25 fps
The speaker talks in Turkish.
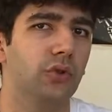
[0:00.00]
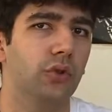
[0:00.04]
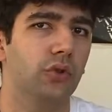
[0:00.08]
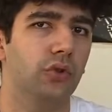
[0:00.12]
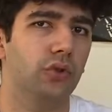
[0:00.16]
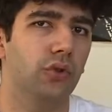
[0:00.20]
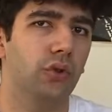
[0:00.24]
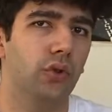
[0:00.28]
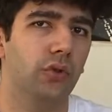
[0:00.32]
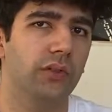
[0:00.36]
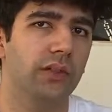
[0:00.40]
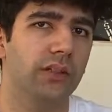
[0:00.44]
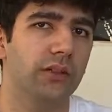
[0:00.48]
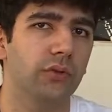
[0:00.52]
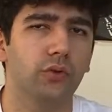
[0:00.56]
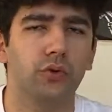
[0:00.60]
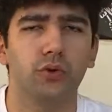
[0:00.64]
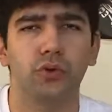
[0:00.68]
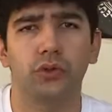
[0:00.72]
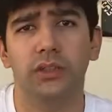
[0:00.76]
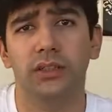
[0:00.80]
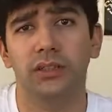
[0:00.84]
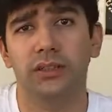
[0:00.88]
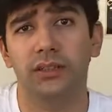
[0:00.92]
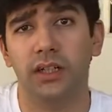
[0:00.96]
4 Low'ların
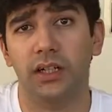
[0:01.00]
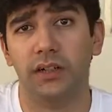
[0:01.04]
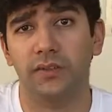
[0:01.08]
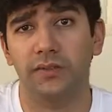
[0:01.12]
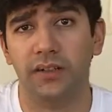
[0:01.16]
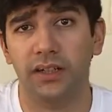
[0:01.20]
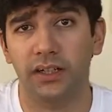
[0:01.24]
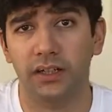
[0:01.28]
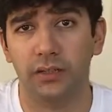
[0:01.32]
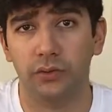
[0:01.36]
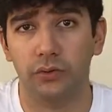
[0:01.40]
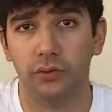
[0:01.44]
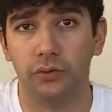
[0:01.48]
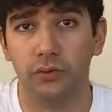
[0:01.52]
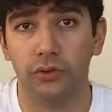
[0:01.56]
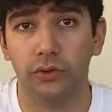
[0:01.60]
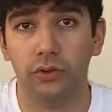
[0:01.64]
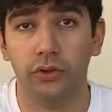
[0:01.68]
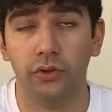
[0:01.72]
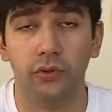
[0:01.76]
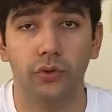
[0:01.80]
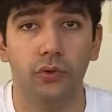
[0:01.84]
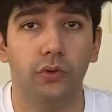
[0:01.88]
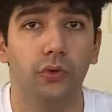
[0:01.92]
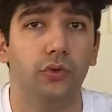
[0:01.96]
kutuları daha farklı
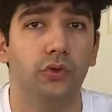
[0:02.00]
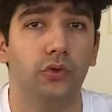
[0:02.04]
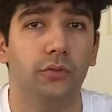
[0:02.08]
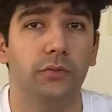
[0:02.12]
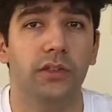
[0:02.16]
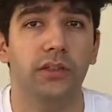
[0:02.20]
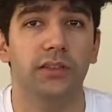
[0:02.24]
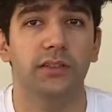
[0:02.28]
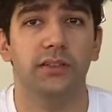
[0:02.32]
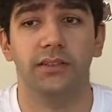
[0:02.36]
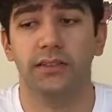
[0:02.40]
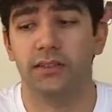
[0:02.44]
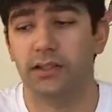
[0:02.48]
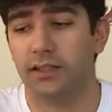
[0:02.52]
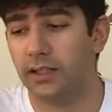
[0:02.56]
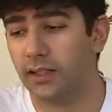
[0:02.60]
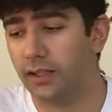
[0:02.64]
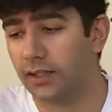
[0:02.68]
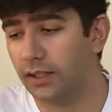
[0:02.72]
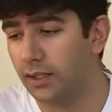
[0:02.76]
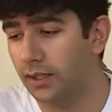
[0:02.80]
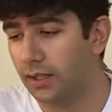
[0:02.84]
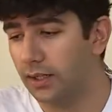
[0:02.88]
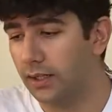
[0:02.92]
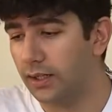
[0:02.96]
oluyor gördüğüm kadarıyla.
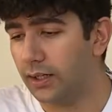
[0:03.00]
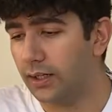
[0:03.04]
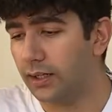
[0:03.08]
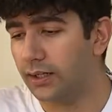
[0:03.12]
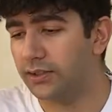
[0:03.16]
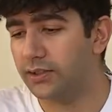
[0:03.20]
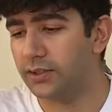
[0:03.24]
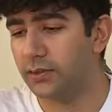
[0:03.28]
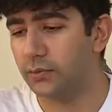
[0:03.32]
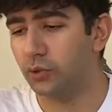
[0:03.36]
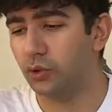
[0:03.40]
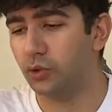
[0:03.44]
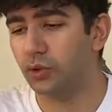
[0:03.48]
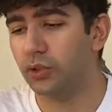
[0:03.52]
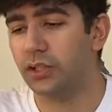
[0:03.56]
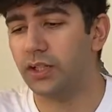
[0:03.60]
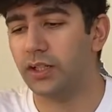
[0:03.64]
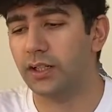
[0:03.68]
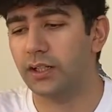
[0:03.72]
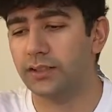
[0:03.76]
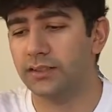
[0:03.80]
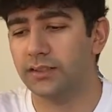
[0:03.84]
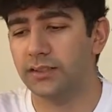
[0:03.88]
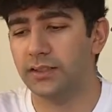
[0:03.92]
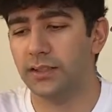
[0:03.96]
Ayrıca bunun
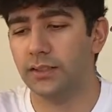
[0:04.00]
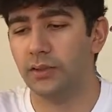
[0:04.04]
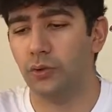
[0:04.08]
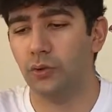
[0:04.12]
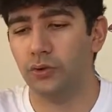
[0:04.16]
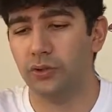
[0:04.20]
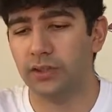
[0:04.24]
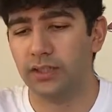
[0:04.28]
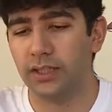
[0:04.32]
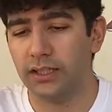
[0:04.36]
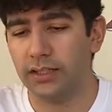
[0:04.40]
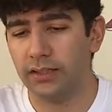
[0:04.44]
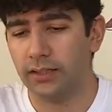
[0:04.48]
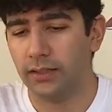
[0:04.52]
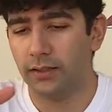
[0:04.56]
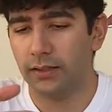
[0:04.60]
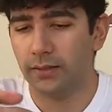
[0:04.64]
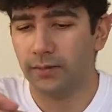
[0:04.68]
kağıdı da özel.